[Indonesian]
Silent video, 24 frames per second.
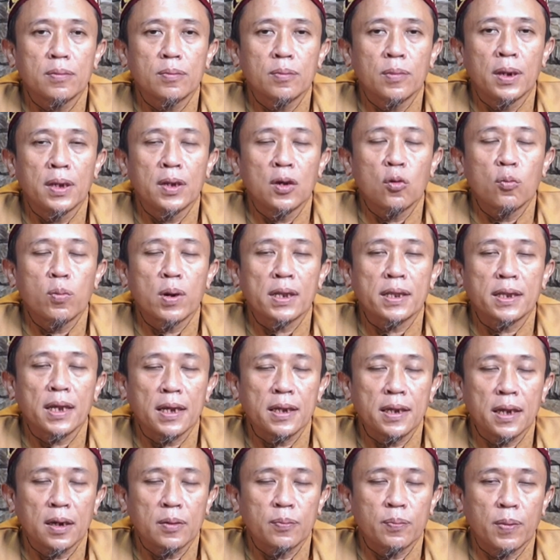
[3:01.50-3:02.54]
beliau
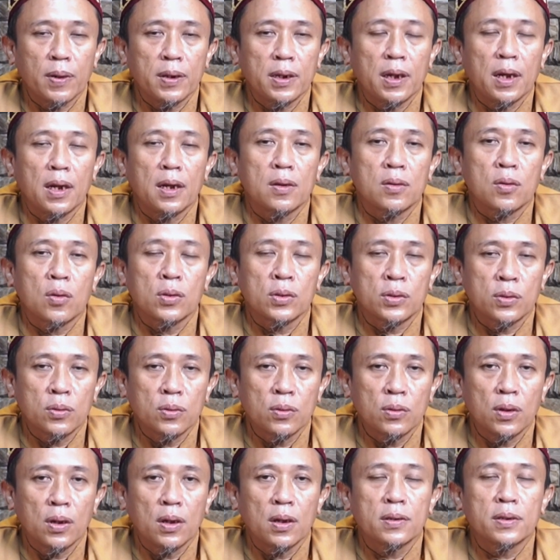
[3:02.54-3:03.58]
bertanya kepada
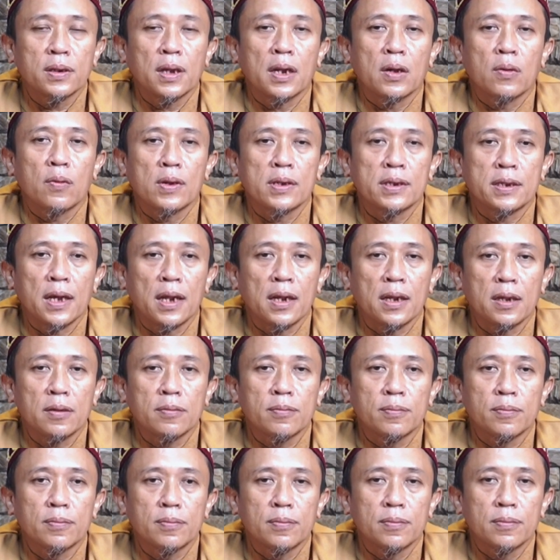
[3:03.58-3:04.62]
Rasulullah
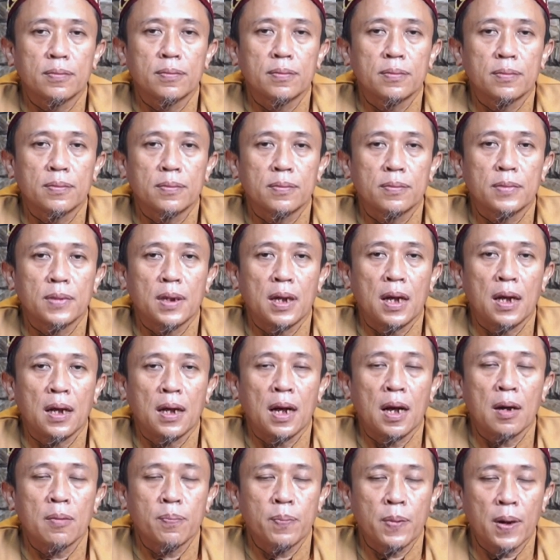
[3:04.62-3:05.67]
SAW,
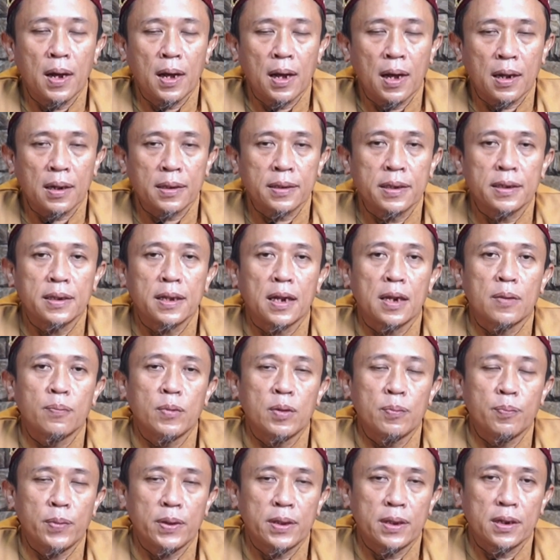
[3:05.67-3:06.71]
apa arti dari
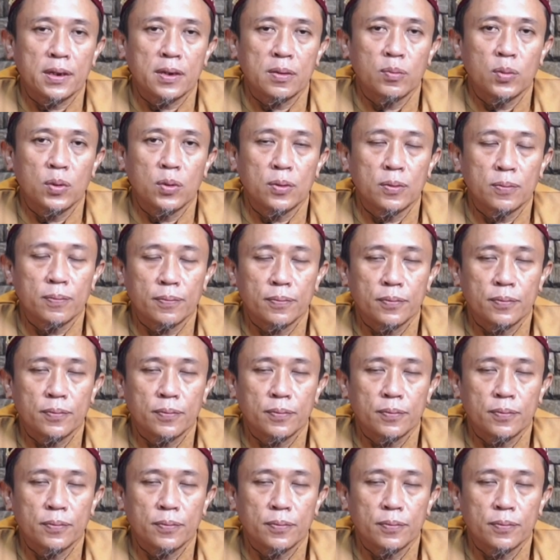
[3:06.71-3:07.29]
mimpi tersebut?